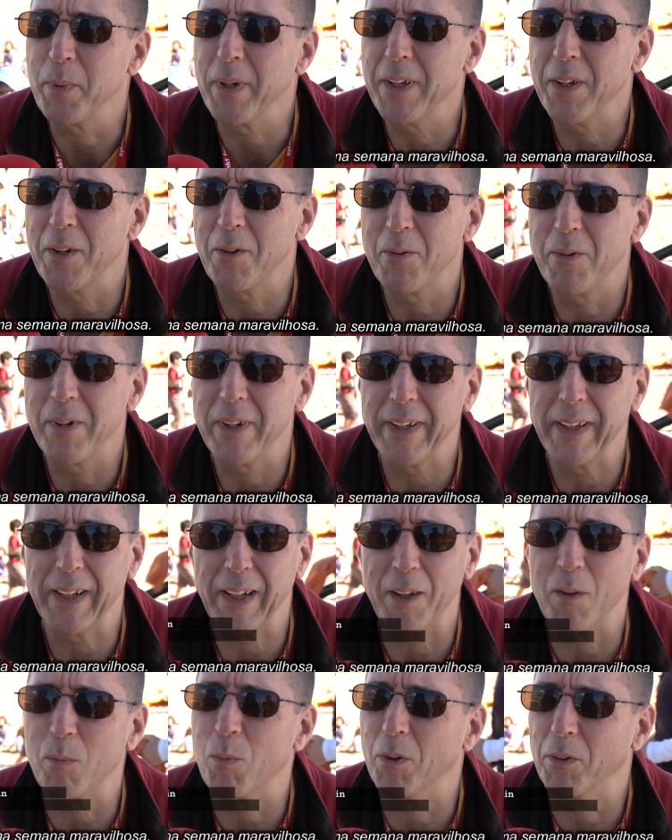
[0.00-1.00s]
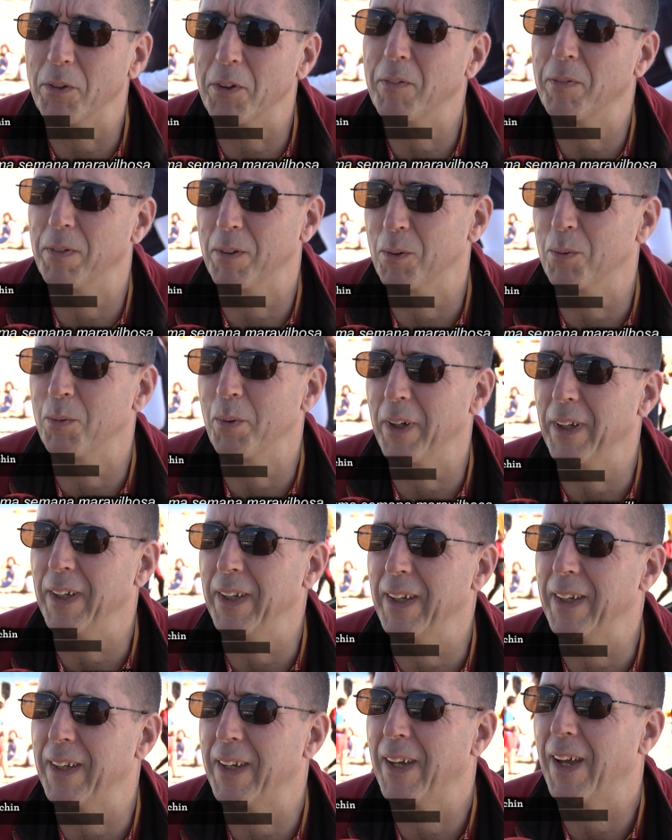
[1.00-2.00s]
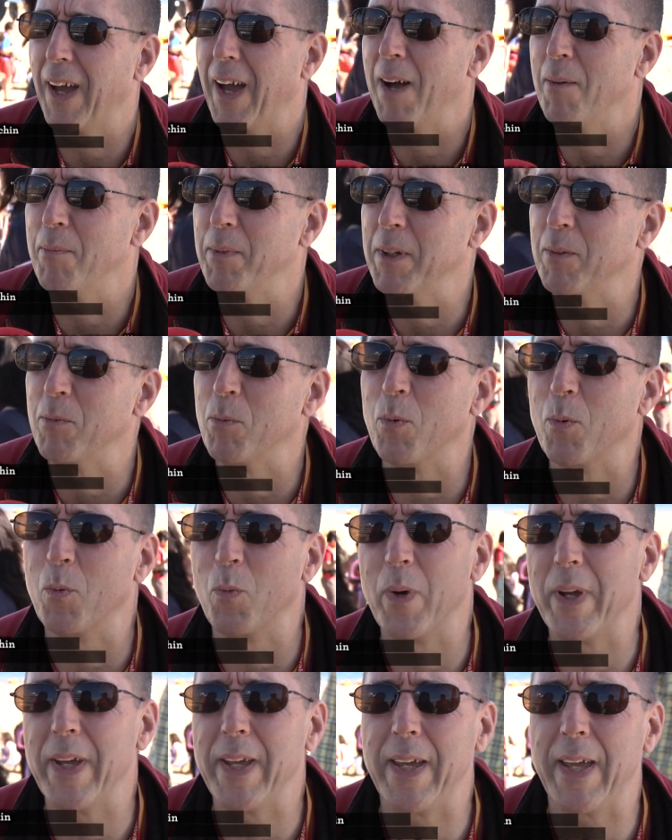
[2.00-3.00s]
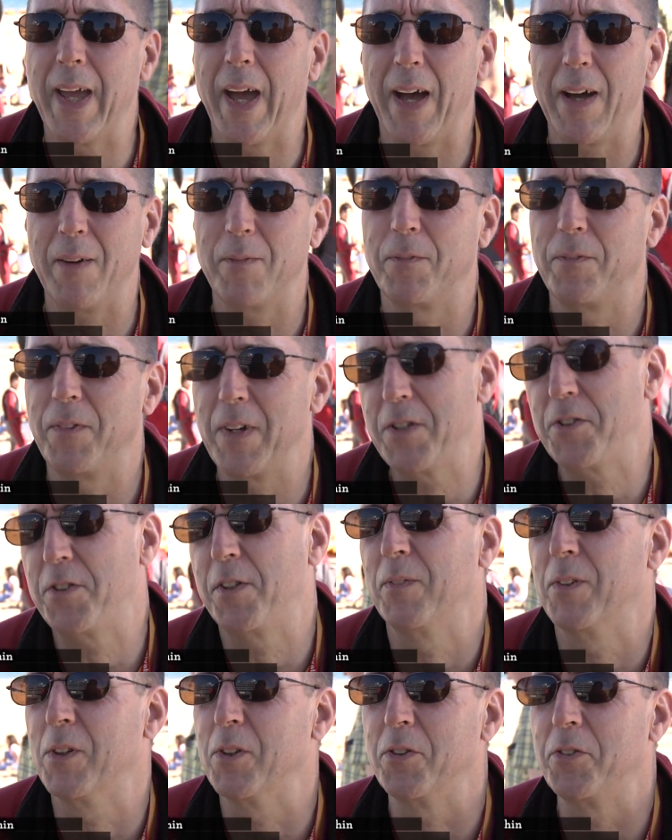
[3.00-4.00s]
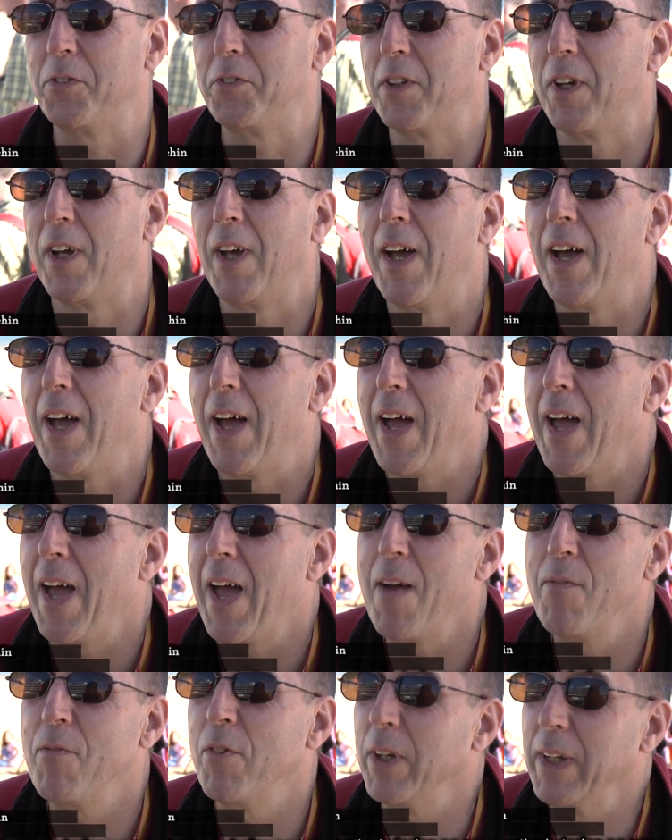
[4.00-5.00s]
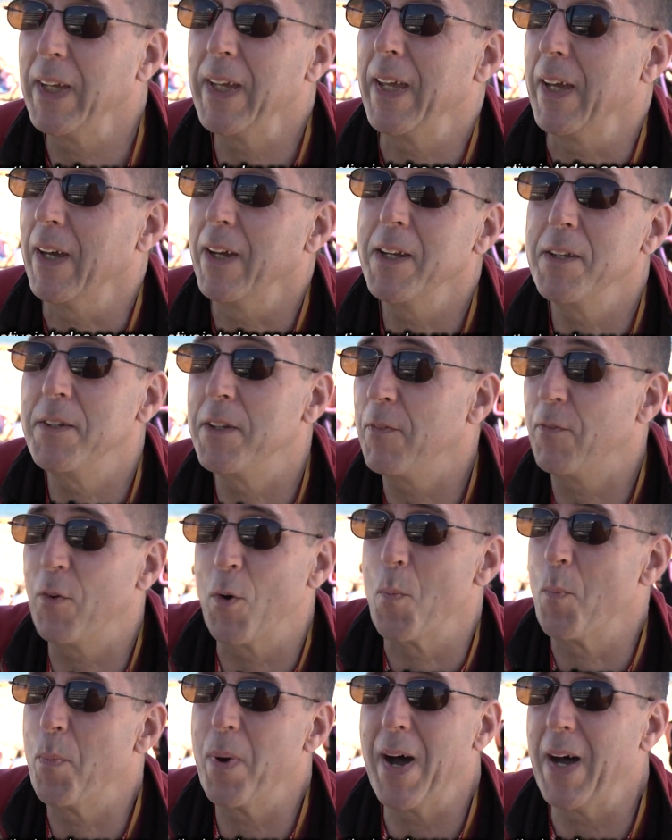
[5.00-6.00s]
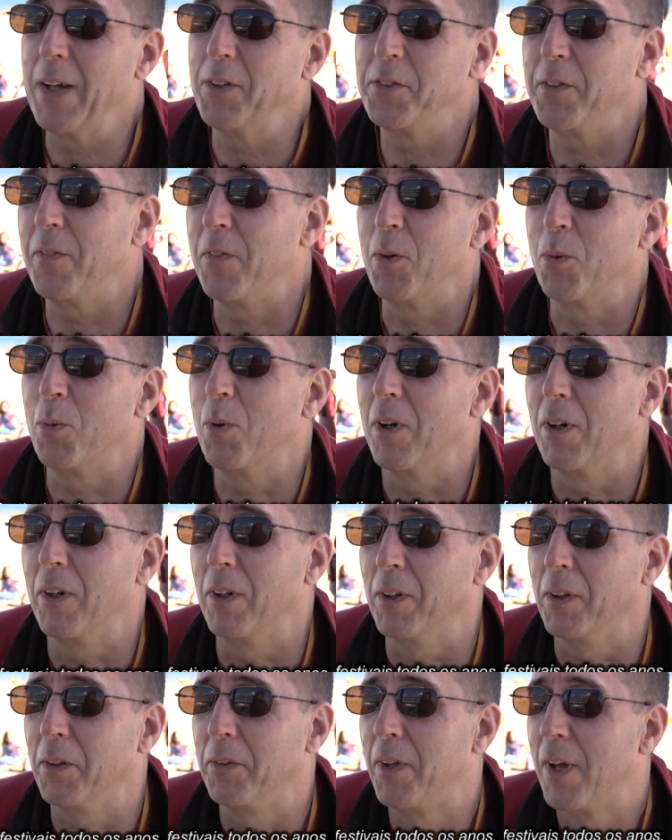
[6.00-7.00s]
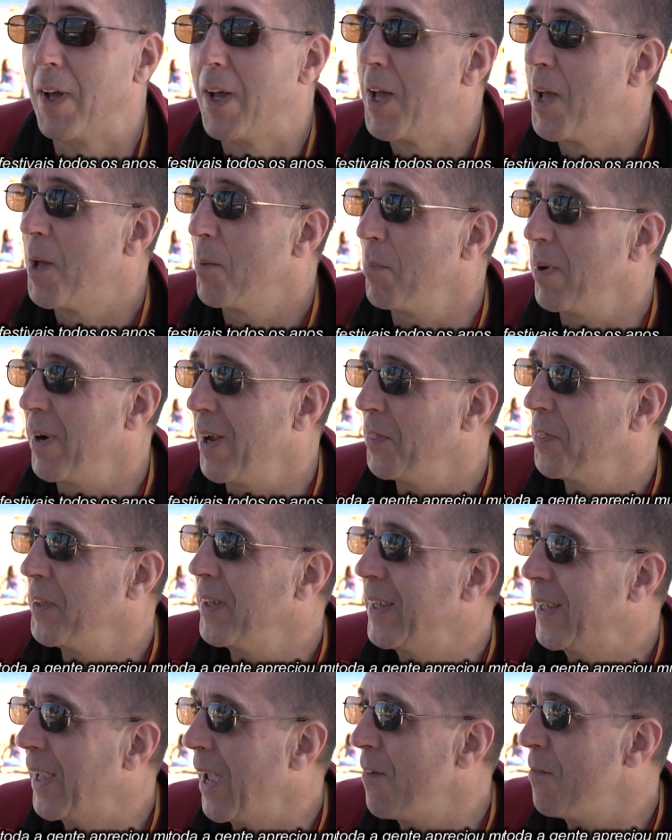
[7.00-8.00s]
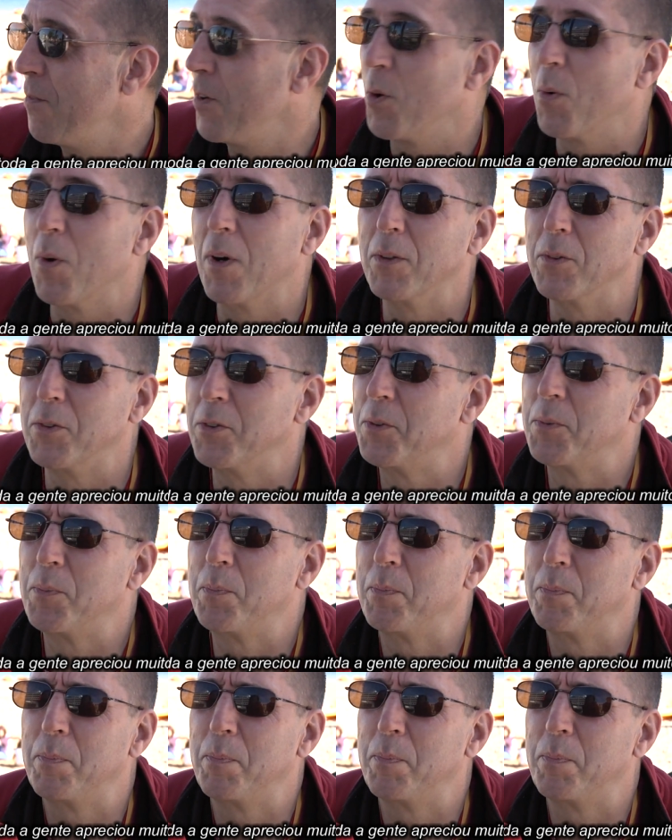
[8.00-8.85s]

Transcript: been a really wonderful week. I mean, we have festivals every year in different parts of the world, but I think everyone's